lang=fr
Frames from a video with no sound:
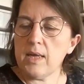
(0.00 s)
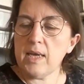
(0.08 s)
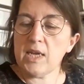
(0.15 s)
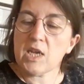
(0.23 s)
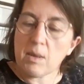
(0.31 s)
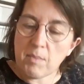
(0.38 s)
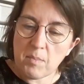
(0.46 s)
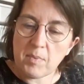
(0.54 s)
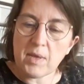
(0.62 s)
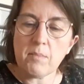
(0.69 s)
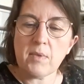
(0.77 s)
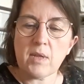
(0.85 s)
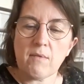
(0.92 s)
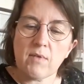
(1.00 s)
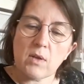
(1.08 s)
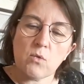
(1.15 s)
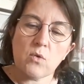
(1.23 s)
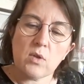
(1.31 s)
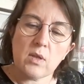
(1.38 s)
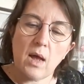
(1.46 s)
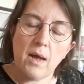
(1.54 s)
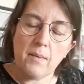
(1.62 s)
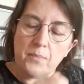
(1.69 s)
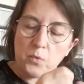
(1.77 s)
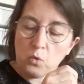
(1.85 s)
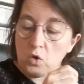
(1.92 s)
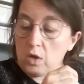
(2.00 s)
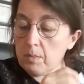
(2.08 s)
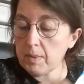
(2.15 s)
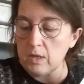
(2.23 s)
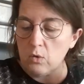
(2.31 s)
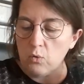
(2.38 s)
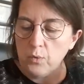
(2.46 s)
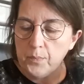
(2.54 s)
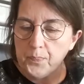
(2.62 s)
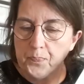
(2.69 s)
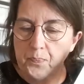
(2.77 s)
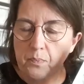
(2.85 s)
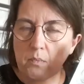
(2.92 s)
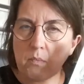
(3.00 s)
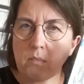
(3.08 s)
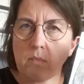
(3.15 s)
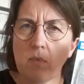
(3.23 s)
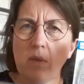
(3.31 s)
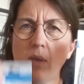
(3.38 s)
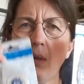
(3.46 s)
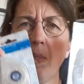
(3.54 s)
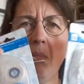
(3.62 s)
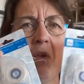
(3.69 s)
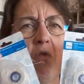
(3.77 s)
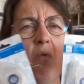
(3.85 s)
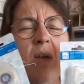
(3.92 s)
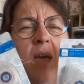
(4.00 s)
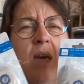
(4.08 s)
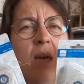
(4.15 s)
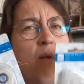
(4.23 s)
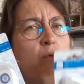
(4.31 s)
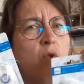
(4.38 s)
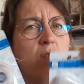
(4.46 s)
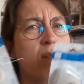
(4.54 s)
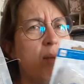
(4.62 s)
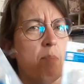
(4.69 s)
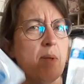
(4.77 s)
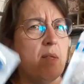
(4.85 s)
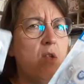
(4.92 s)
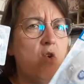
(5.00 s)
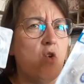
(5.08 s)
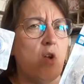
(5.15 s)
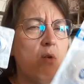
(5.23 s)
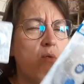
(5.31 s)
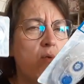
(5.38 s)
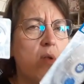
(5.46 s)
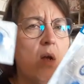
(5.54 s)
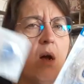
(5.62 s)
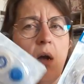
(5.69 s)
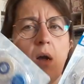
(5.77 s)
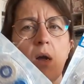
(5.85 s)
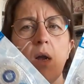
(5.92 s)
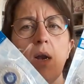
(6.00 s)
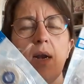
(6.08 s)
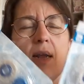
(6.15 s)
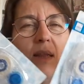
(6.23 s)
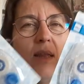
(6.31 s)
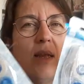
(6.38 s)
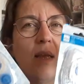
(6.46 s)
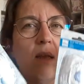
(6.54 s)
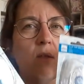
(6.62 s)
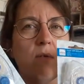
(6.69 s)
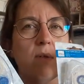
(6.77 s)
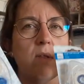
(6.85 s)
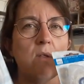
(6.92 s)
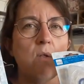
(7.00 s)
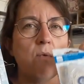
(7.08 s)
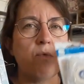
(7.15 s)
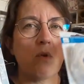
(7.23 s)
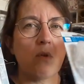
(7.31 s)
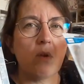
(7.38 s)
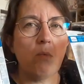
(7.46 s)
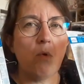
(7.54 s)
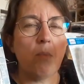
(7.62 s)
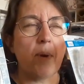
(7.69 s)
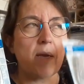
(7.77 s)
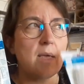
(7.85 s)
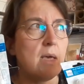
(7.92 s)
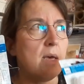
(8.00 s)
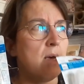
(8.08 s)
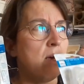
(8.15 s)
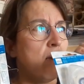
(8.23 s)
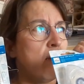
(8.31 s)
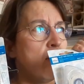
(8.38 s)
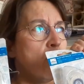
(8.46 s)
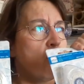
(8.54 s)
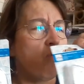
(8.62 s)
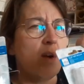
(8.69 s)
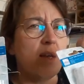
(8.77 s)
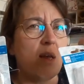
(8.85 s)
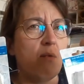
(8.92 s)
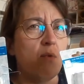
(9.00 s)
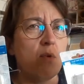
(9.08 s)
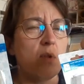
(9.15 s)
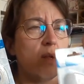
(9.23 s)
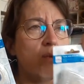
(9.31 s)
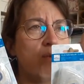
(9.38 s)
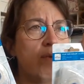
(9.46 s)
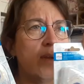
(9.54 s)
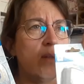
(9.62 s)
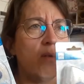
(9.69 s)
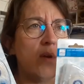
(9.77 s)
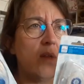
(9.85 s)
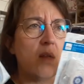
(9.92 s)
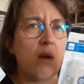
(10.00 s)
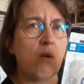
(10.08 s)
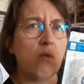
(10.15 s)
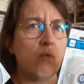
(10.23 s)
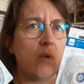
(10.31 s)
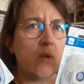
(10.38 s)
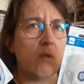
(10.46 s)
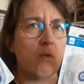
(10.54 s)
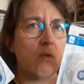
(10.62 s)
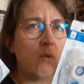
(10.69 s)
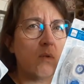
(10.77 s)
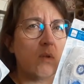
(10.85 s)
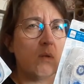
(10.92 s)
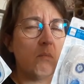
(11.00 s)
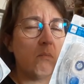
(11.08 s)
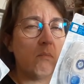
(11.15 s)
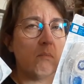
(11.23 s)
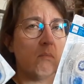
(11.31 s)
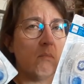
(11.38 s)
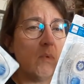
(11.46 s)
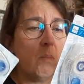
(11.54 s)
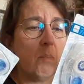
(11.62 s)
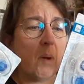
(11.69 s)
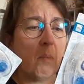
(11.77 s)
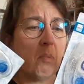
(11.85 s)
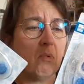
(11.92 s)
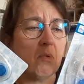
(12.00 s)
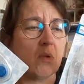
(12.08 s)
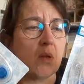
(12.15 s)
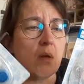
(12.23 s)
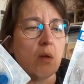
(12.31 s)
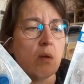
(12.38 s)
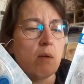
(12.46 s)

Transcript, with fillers: J'aimais bien me servir de ça. Donc, j'en ai pris deux. Mais je croyais qu'avant, c'était pas si cher que ça. Là, c'était 99 centimes le paquet. Je crois qu'avant, ça devait être dans les 50-60 centimes, mais pas plus. Hein.